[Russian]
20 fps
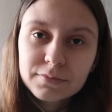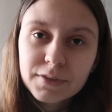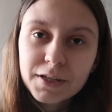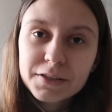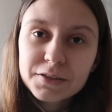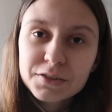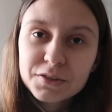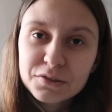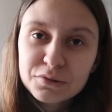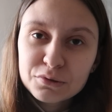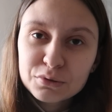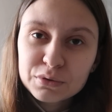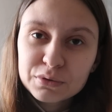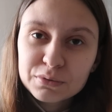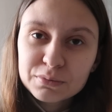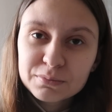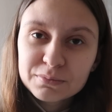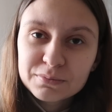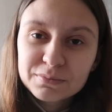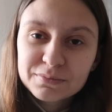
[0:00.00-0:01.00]

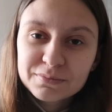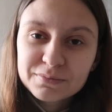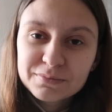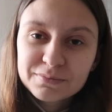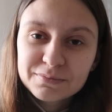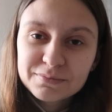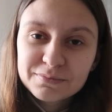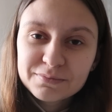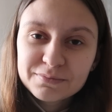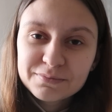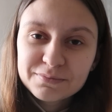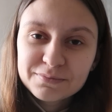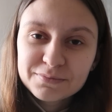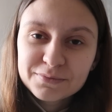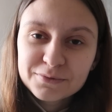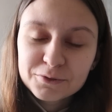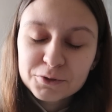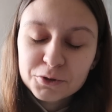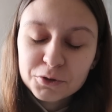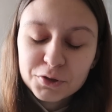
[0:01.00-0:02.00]
Надеюсь.
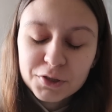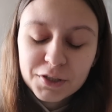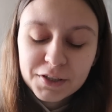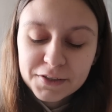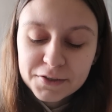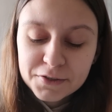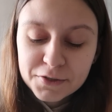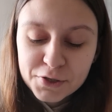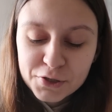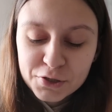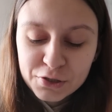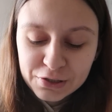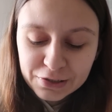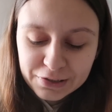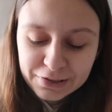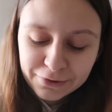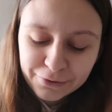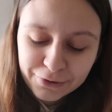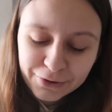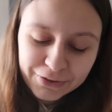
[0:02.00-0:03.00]
Но сильно не
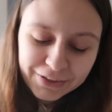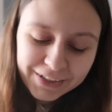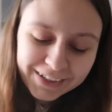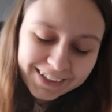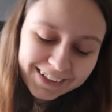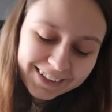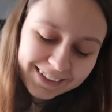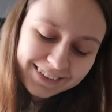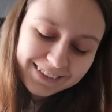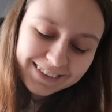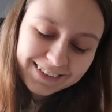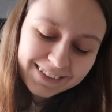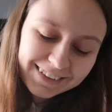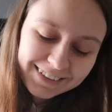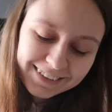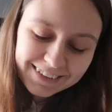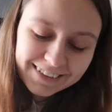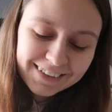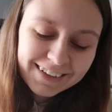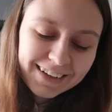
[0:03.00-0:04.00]
рассчитываю на
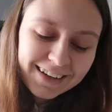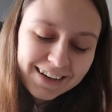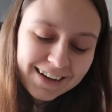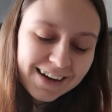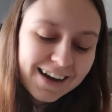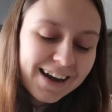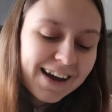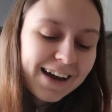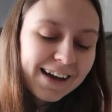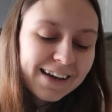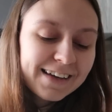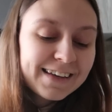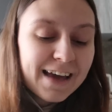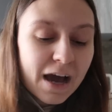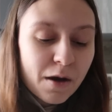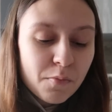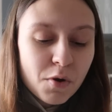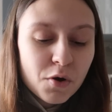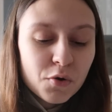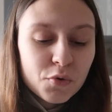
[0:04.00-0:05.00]
это.
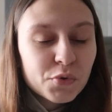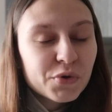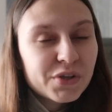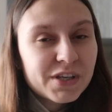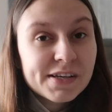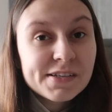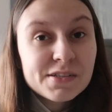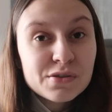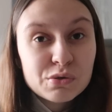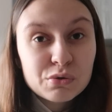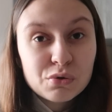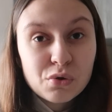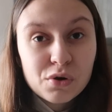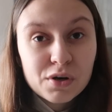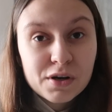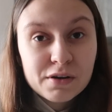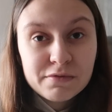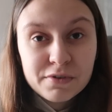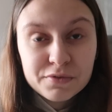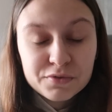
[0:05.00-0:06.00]
Я могу есть, но
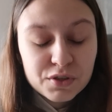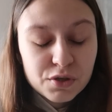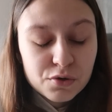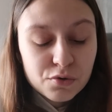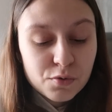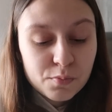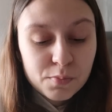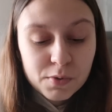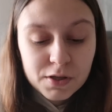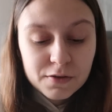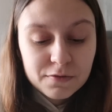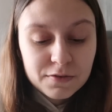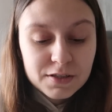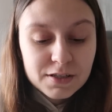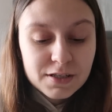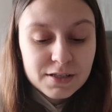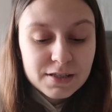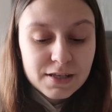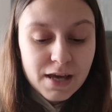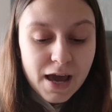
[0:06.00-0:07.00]
только во второй
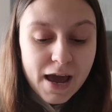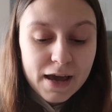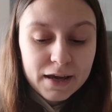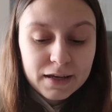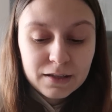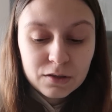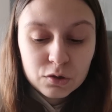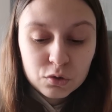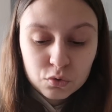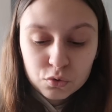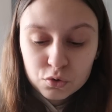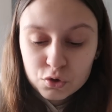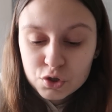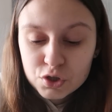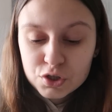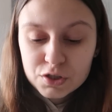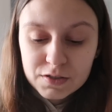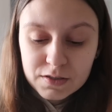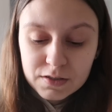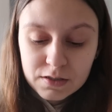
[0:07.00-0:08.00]
половине дня и то
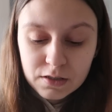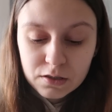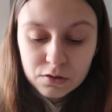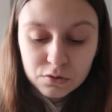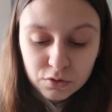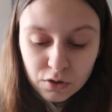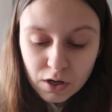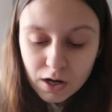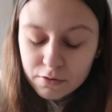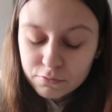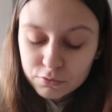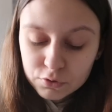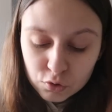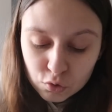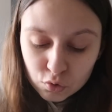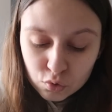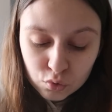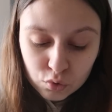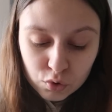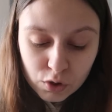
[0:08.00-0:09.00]
через силу, а вот
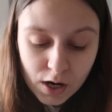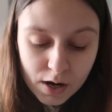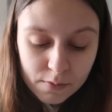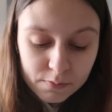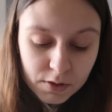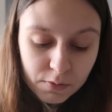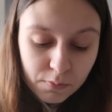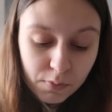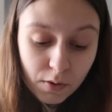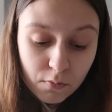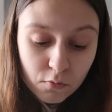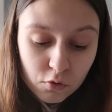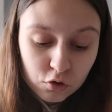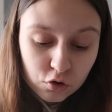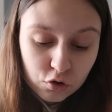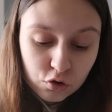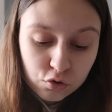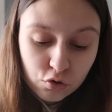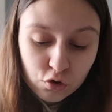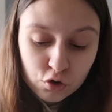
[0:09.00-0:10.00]
с утра мне прям
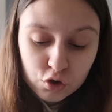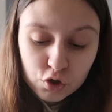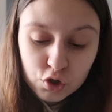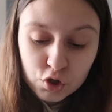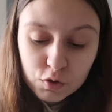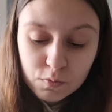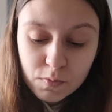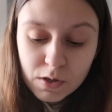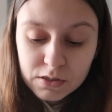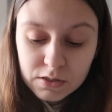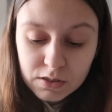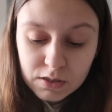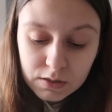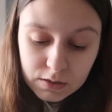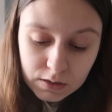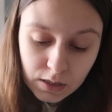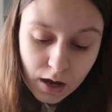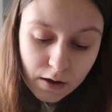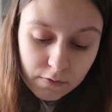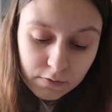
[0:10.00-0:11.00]
очень сложно себя
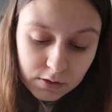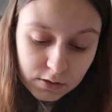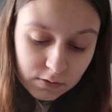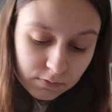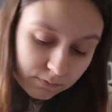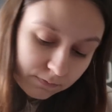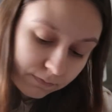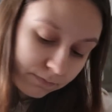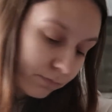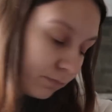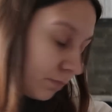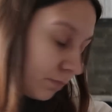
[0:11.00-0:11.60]
заставить.